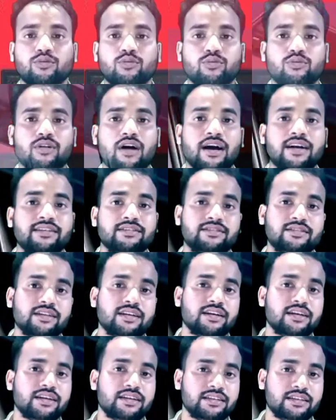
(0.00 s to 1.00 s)
तो गाइस
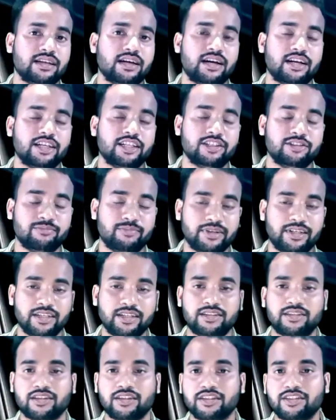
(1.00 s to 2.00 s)
यह
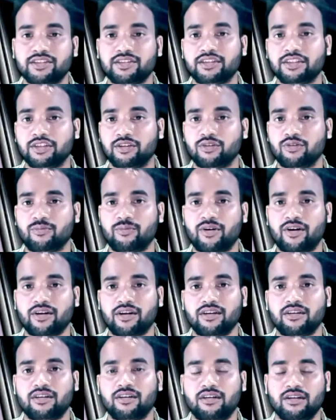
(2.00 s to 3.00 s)
इन्फिनिक्स जीरो
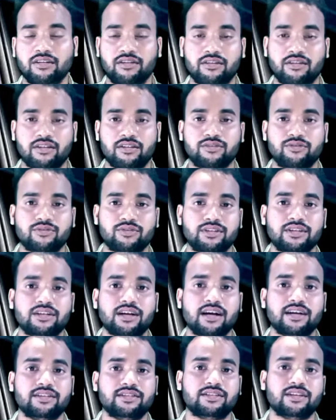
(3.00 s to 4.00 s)
मॉडल अल्ट्रा जो कि
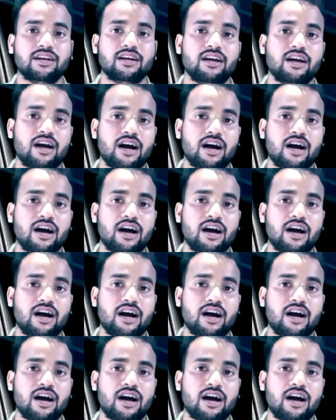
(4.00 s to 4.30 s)
गाइस